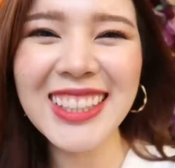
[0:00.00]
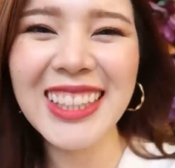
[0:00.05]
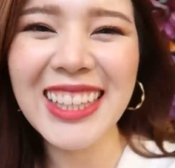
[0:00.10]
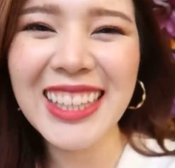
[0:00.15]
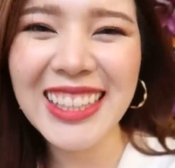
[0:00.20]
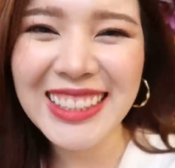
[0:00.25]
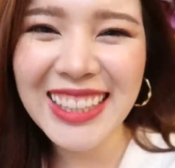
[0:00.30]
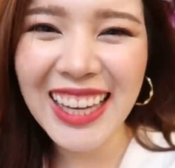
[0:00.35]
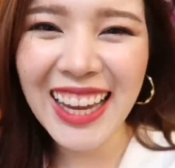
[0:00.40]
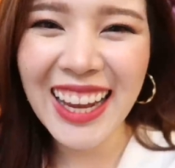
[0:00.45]
จะ
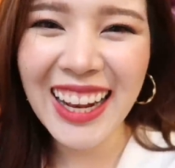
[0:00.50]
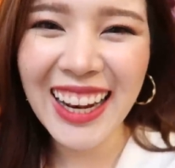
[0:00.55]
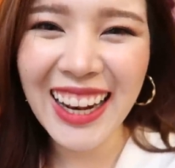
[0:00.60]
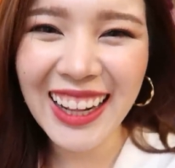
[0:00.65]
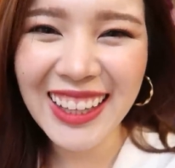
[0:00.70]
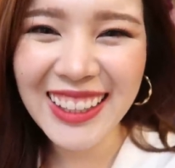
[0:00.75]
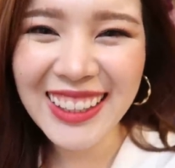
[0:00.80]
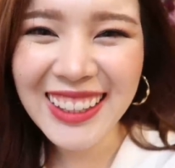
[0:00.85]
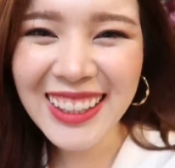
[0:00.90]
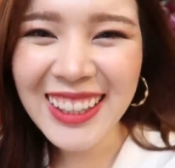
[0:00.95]
ดีใจอะไร
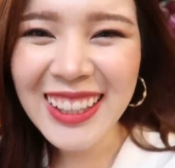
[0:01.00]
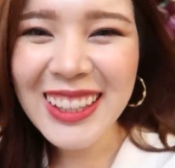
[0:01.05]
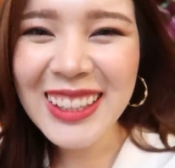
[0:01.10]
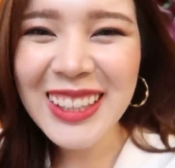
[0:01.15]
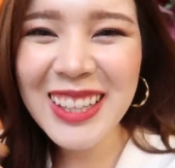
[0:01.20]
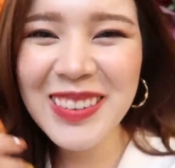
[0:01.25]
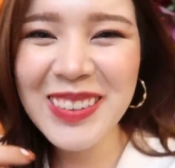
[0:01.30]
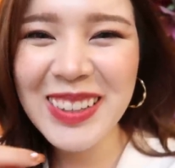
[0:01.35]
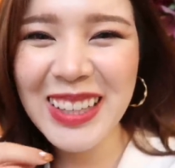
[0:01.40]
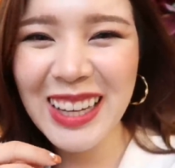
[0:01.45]

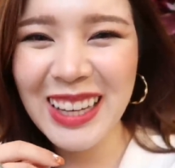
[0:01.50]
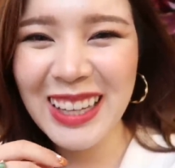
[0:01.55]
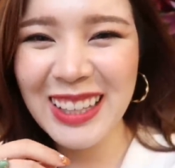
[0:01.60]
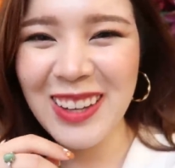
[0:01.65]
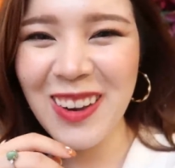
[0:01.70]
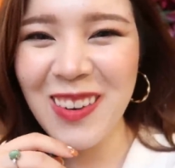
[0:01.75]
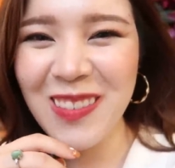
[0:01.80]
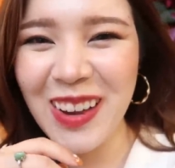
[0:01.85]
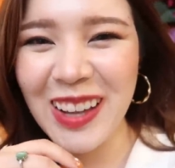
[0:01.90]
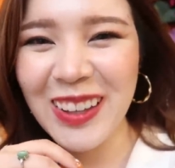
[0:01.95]
ถ้าไม่นั่งกับ
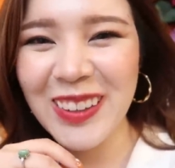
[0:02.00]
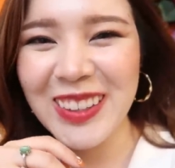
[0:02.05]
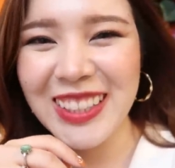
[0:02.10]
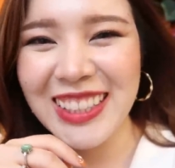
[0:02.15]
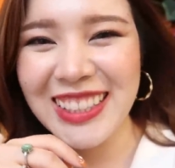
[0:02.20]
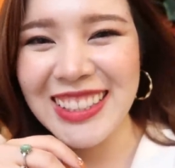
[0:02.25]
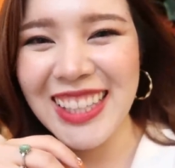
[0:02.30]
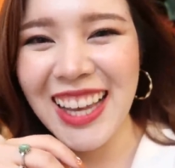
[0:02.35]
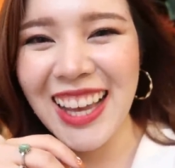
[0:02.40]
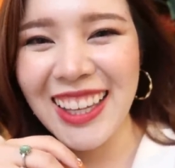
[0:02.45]
ดอกไม้ก็
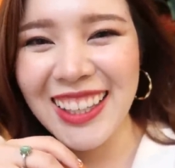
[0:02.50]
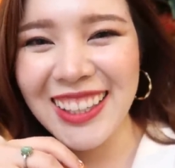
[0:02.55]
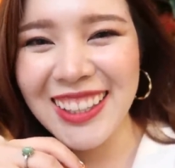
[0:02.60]
ดีใจ